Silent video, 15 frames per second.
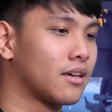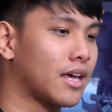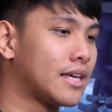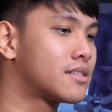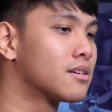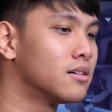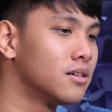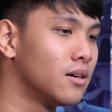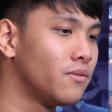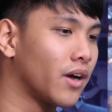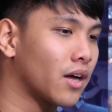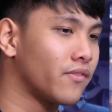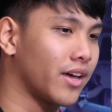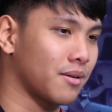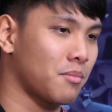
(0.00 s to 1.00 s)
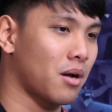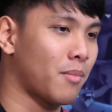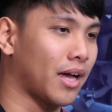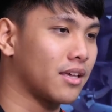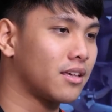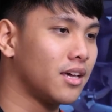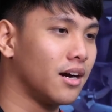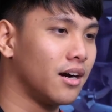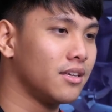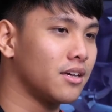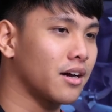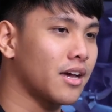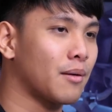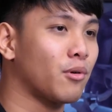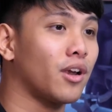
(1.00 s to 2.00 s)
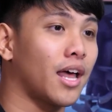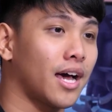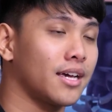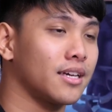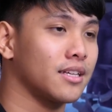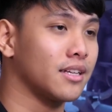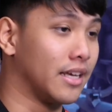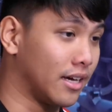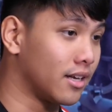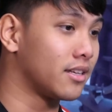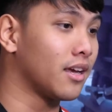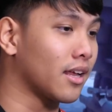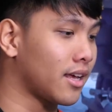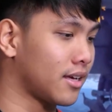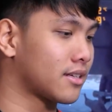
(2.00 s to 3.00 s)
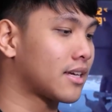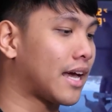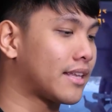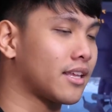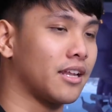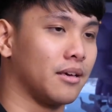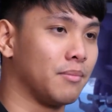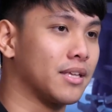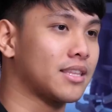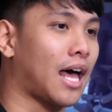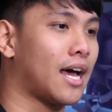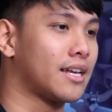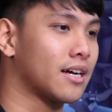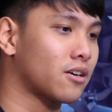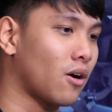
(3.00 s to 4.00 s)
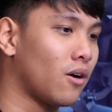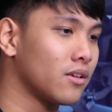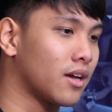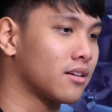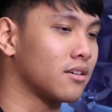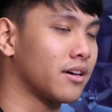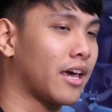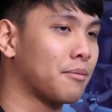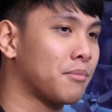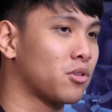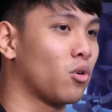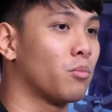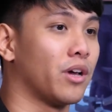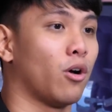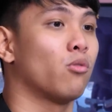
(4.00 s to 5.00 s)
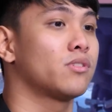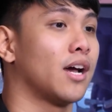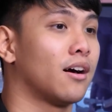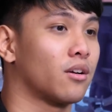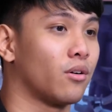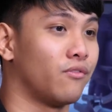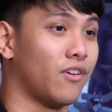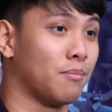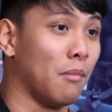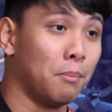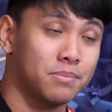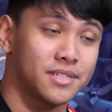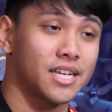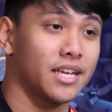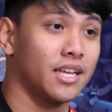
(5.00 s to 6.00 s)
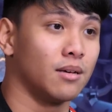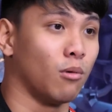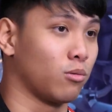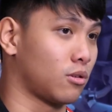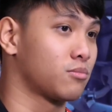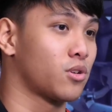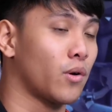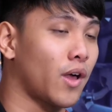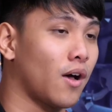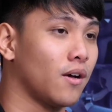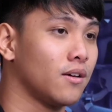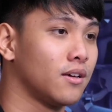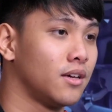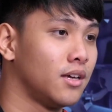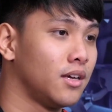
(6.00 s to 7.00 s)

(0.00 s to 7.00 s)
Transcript: Ngày xưa với cái việc mà các bạn chơi những cái game online, điển hình nhất nha, ngay thời điểm hiện tại đã có những cái tựa game mà chuẩn bị hỗ trợ rồi, và PUBG là một trong số đó.